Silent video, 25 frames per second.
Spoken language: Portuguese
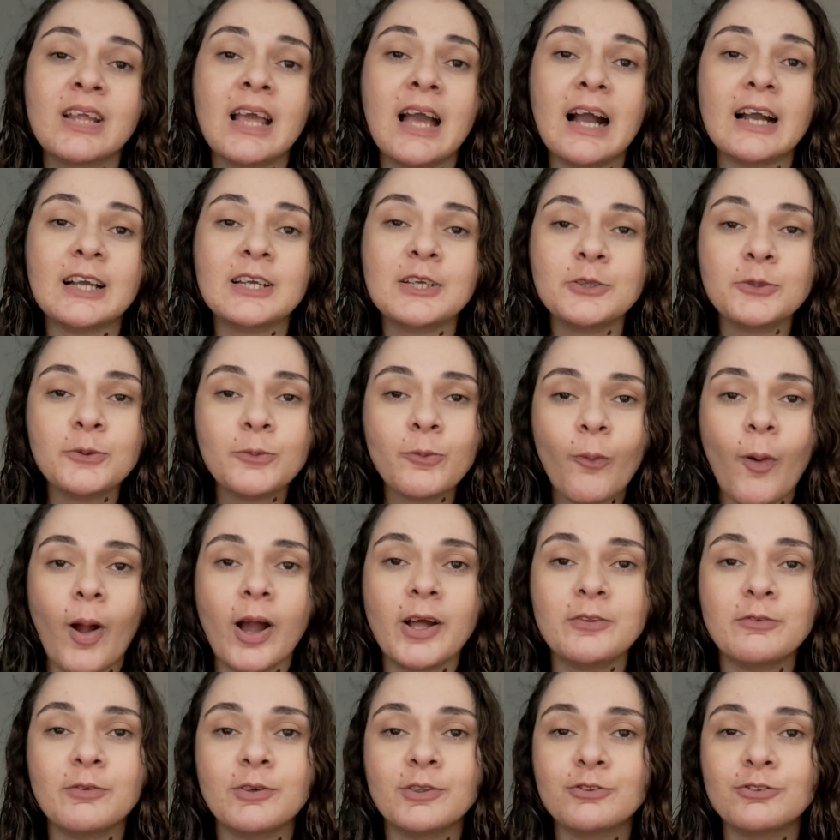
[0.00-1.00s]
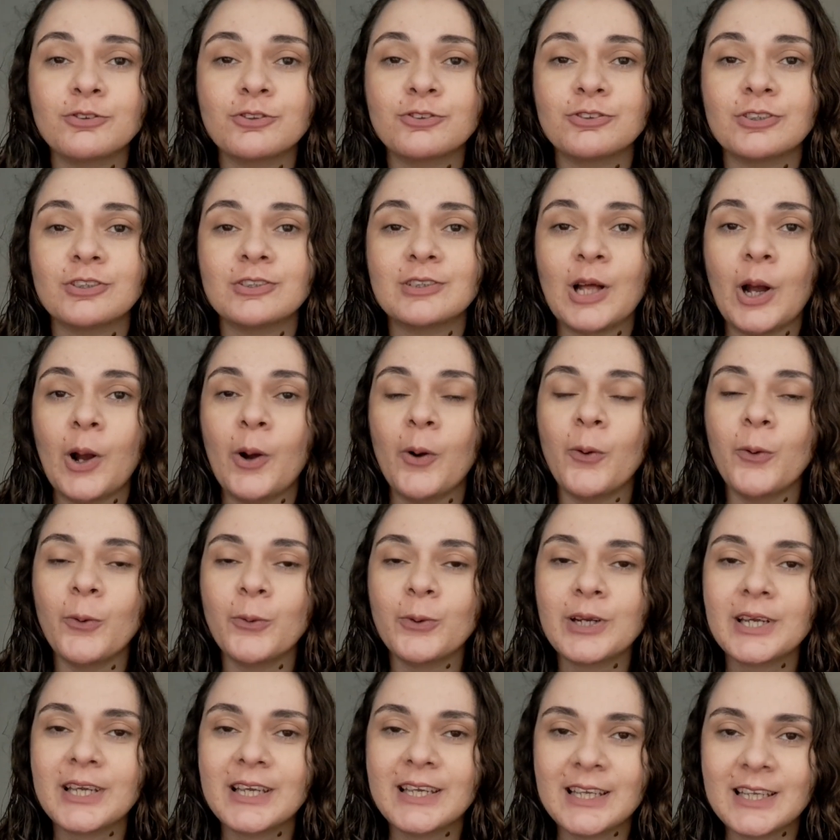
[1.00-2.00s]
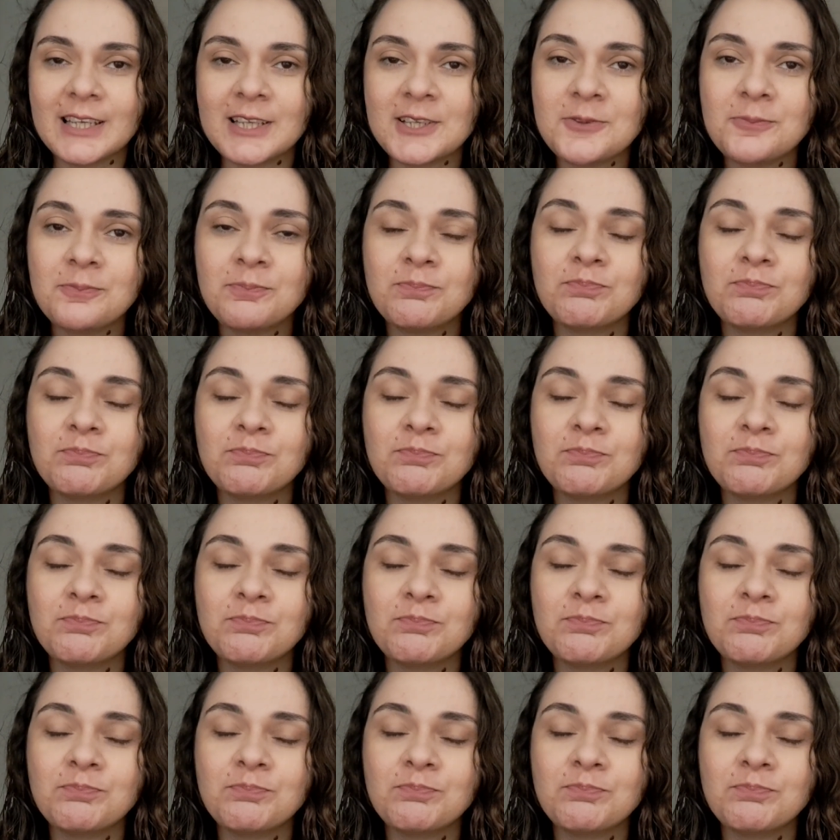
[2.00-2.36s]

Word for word: Aqui no quarto eu acho que já tá ok.